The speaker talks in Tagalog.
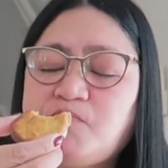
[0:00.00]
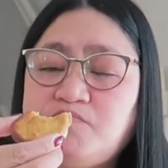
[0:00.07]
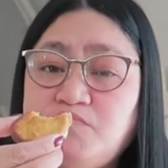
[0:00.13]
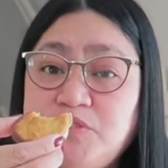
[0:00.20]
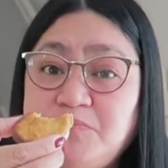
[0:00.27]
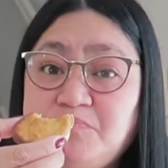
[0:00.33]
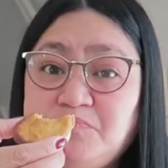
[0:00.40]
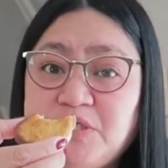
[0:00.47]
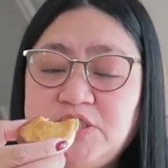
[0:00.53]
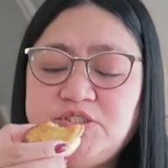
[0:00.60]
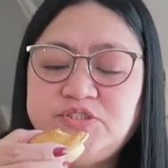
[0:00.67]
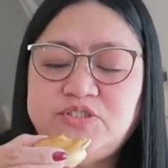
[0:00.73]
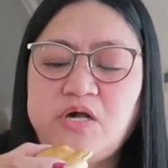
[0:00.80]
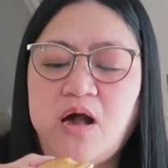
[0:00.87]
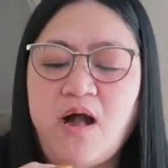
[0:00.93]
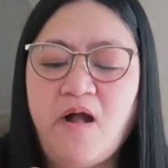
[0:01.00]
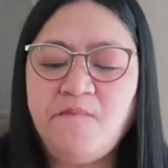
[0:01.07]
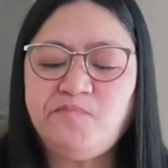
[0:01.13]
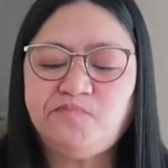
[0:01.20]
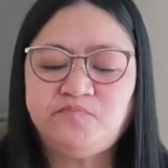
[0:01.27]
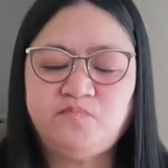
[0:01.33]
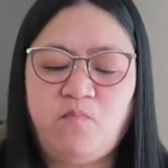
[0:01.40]
Beef pie siya.
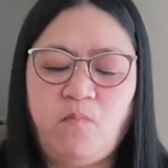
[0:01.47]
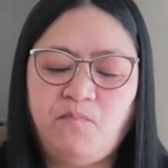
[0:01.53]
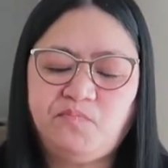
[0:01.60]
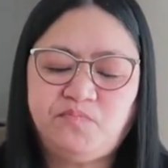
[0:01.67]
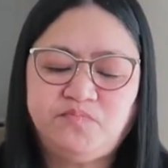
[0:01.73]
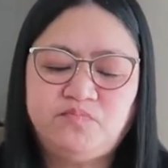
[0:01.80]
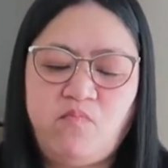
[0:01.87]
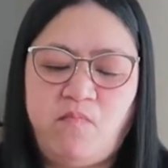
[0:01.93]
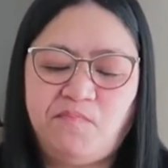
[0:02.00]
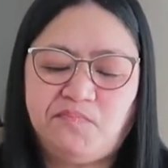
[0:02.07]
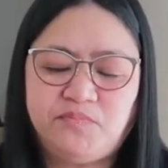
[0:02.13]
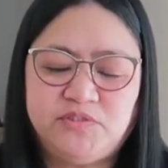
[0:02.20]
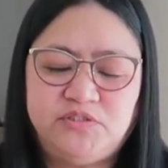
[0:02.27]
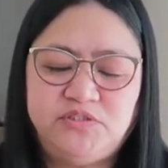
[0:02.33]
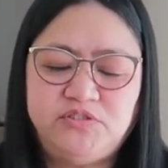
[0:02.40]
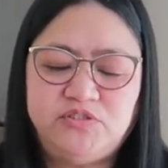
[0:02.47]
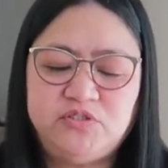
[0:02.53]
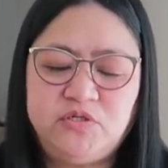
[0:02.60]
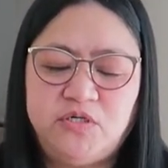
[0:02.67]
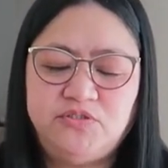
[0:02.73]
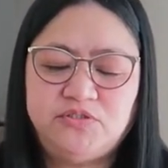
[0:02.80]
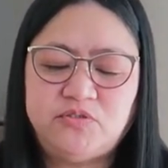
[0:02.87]
Ayun siya
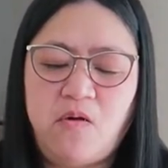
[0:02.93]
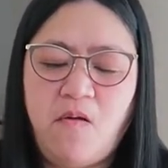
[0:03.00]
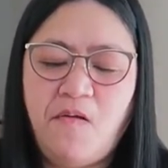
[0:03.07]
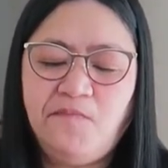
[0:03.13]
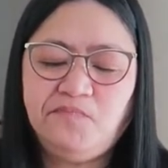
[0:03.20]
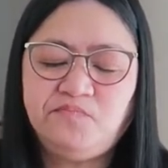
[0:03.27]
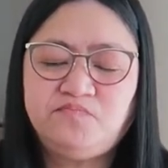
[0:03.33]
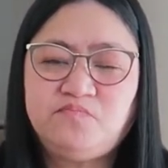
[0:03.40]
guys, oh.